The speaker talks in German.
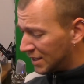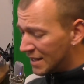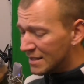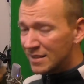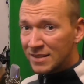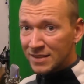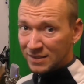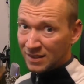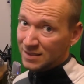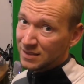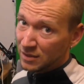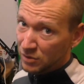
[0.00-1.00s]
Dann ist
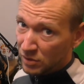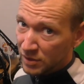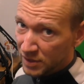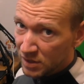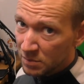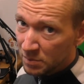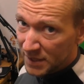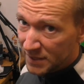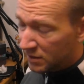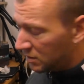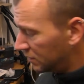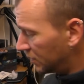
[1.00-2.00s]
das natürlich die
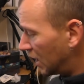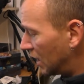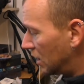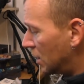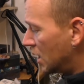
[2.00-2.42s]
bessere Wahl.